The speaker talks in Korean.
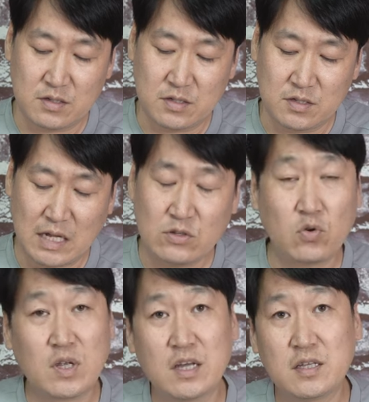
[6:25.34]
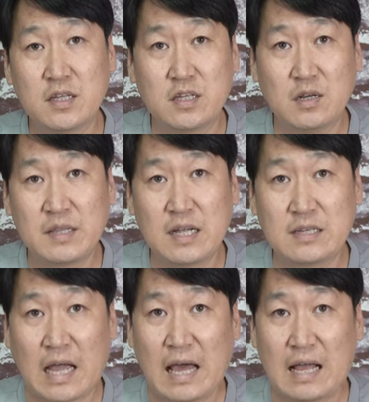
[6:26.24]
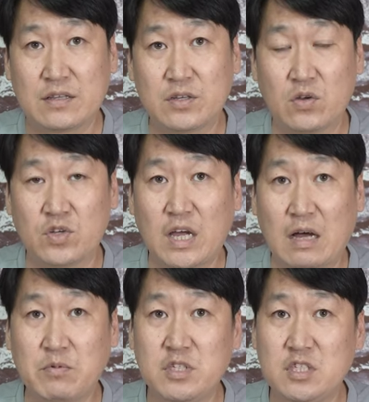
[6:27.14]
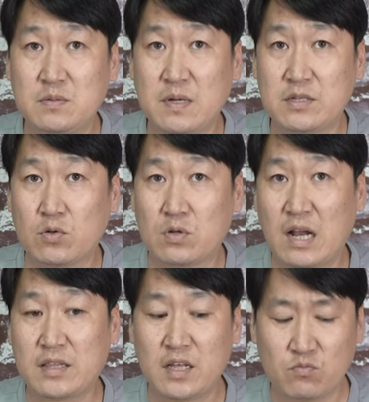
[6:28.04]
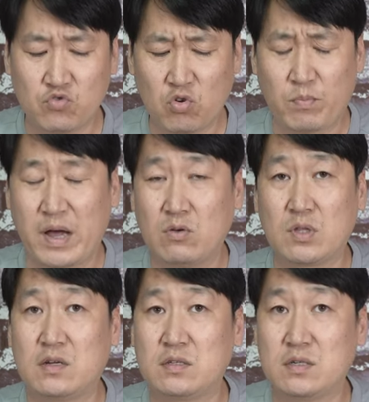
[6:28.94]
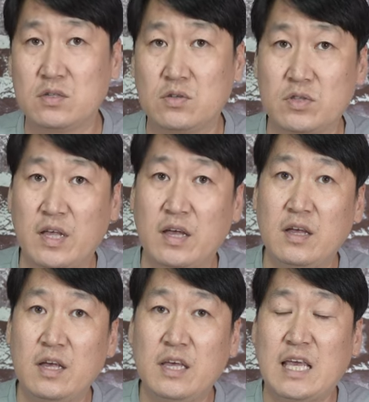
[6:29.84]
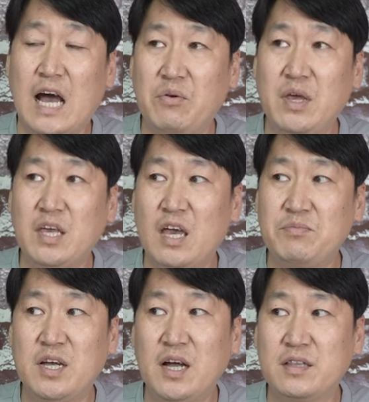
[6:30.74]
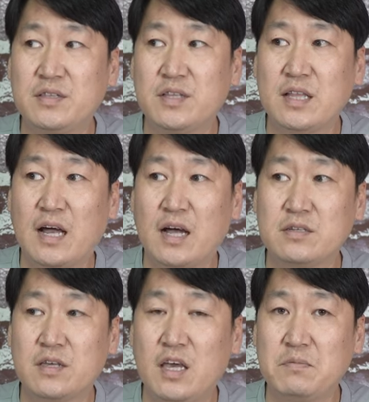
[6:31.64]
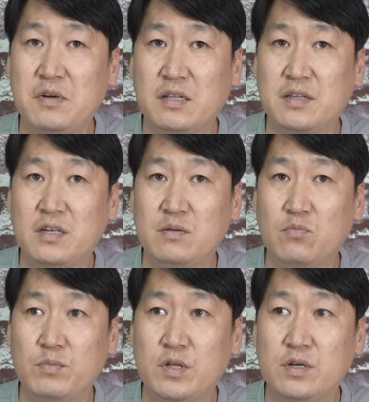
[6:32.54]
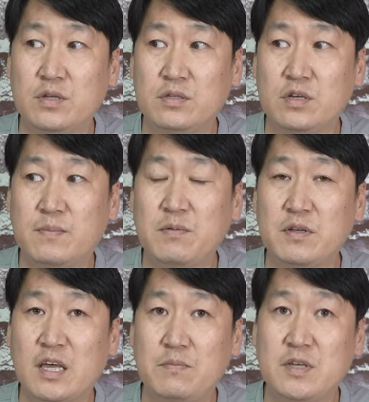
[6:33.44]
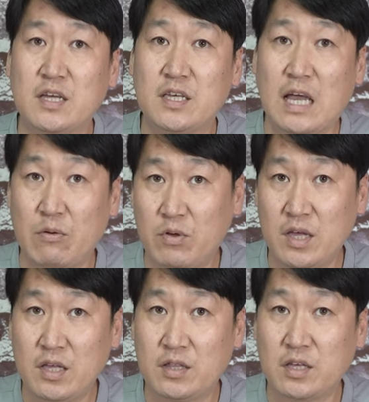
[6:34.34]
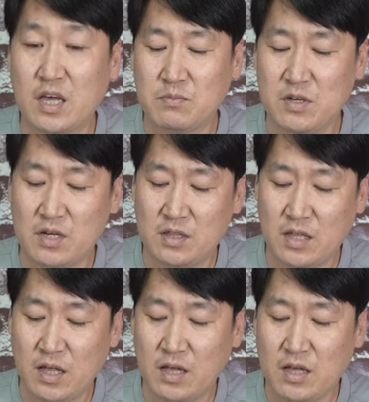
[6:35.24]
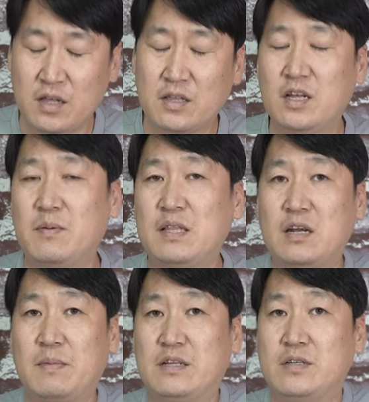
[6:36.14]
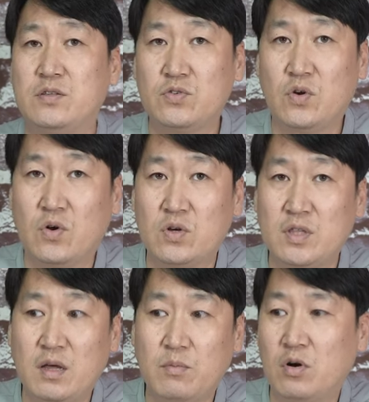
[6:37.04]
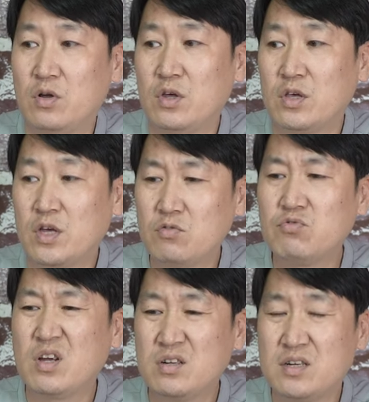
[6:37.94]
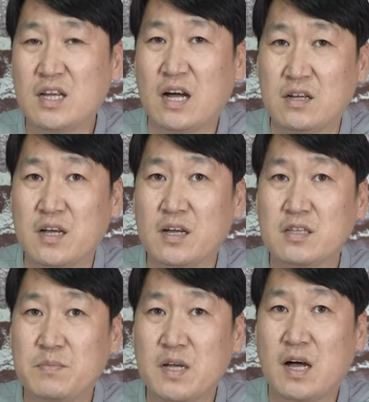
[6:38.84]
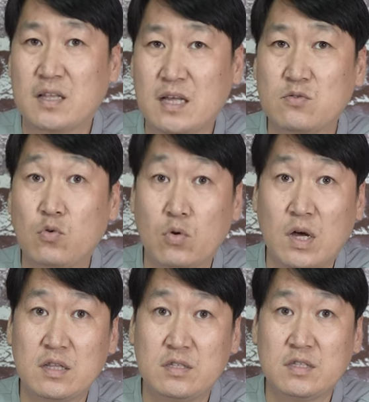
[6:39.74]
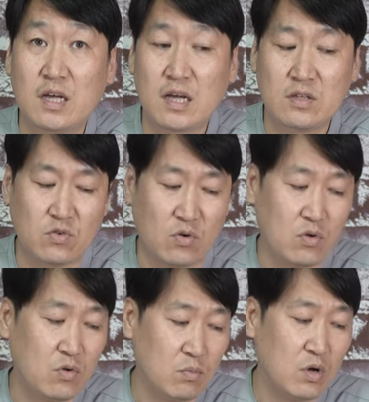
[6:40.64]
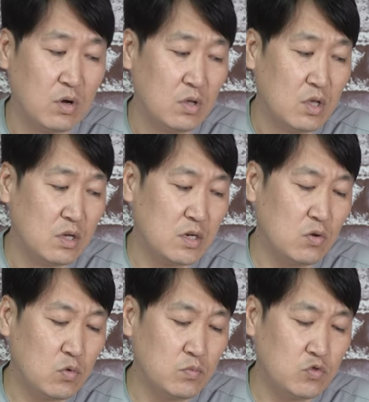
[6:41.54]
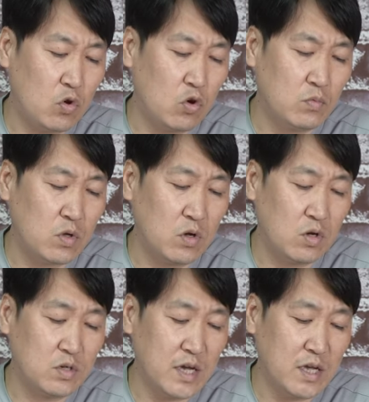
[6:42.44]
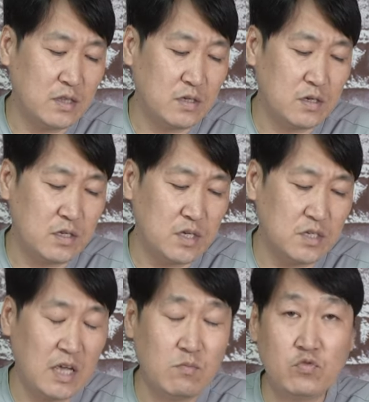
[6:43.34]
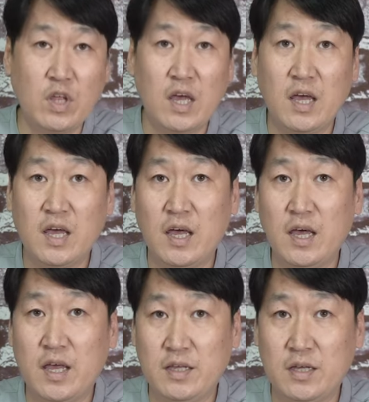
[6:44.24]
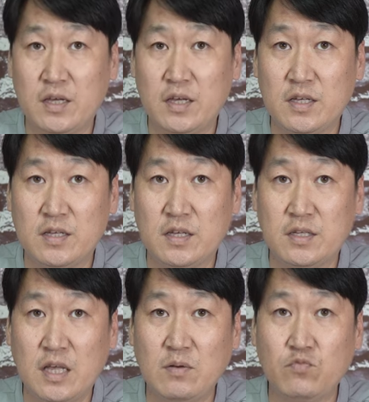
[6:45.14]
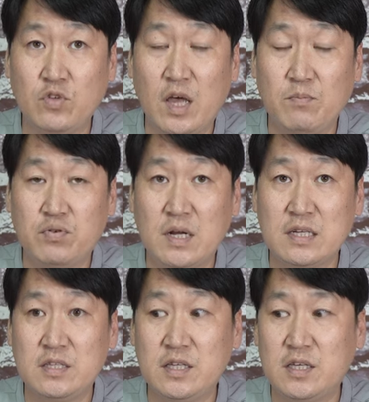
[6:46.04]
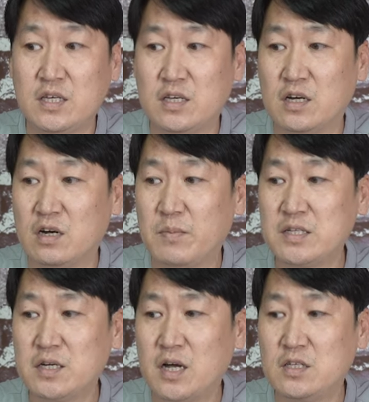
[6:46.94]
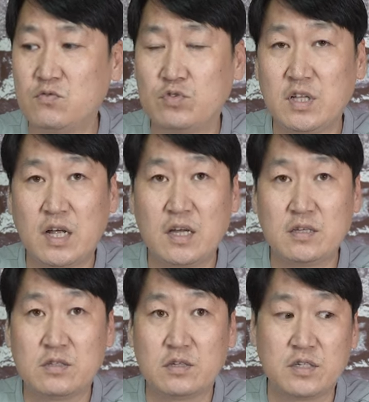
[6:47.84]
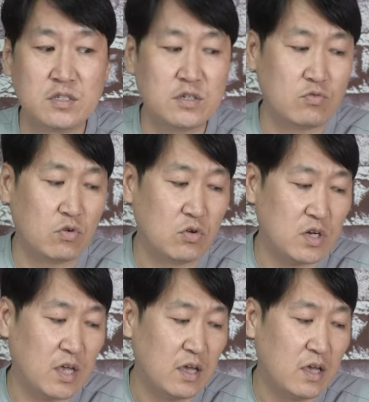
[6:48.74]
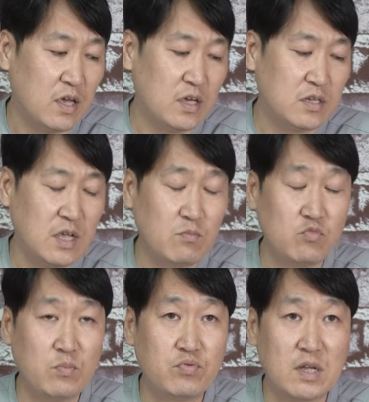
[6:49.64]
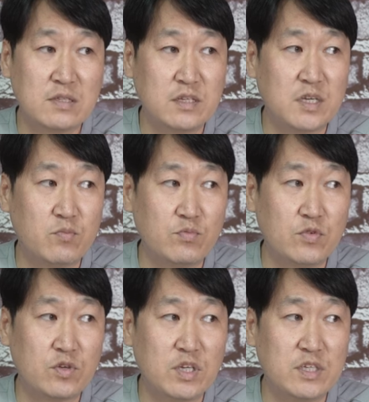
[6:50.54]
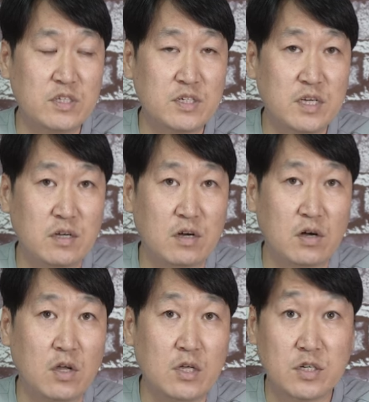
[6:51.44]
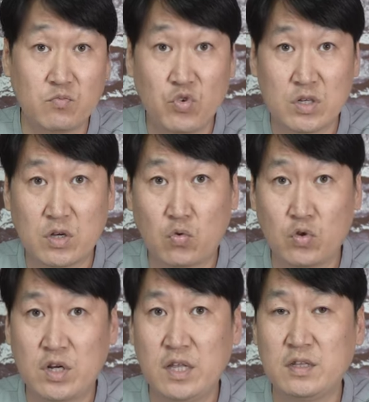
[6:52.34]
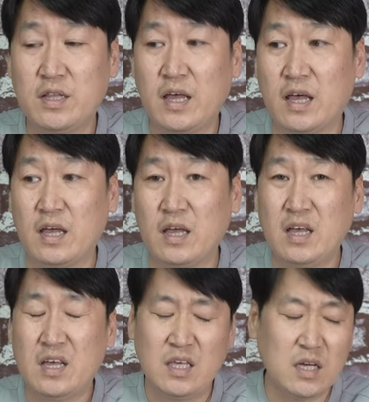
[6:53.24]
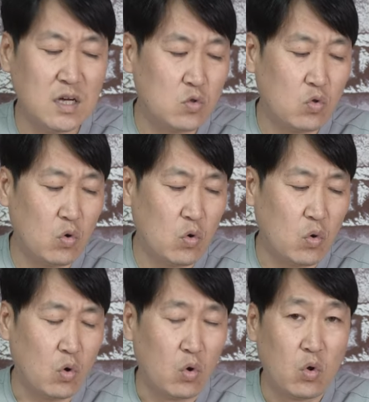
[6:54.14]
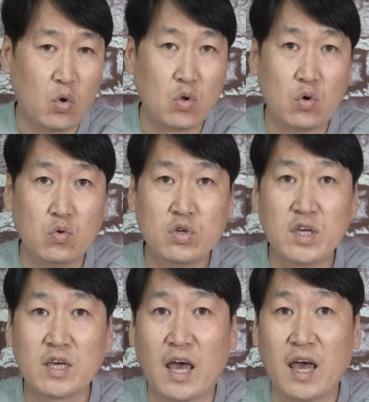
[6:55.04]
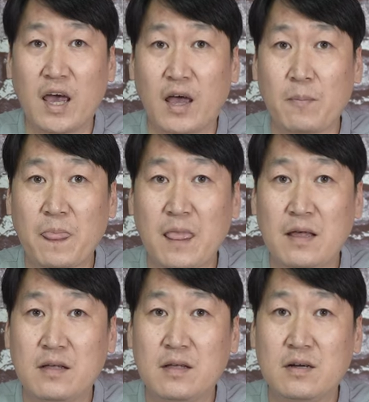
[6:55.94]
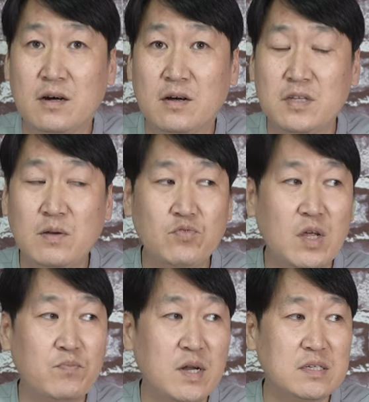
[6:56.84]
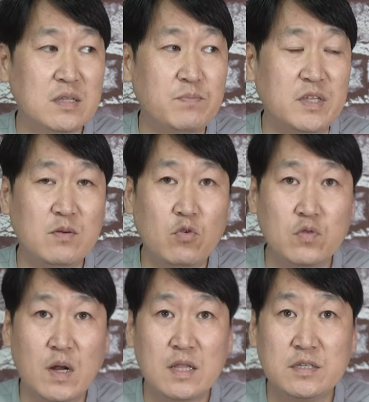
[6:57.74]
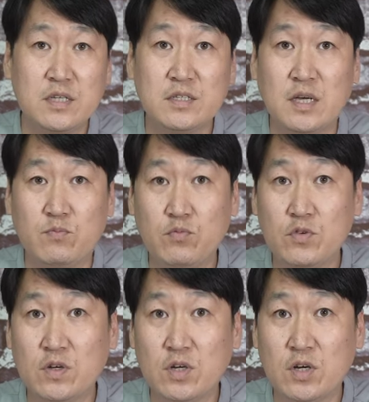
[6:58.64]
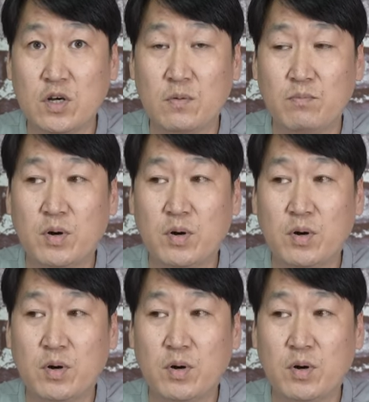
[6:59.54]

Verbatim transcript: 그 산속이나 이런 데서는 일반 탄을 잘 안 써요. 저희 아버지 집에서도 할 때는 무조건 바이오 탄을 쓰거든요. 근데 야외 게임장 같은 데 나가서 게임을 할 때는 보면은 서바이벌 게임장이 야외에 있는 게임장인데 일반 탄을 많이 썼죠. 근데 뭐 결국에는 그게 다 어디 가겠습니까? 땅속으로 가든지 하겠죠. 뭐 그리고 좀 조금 더 의아했던 거는 이 생분해 이 생분해 플라스틱이 얼마 전까지 우리나라에서 정식적으로 이렇게 이런 생분해 플라스틱 제품들을 인정을 해서 정부에서 독려를 했는데 이것도 웃긴 게 어, 생분해 플라스틱 비닐봉투라든지 이런 제품들을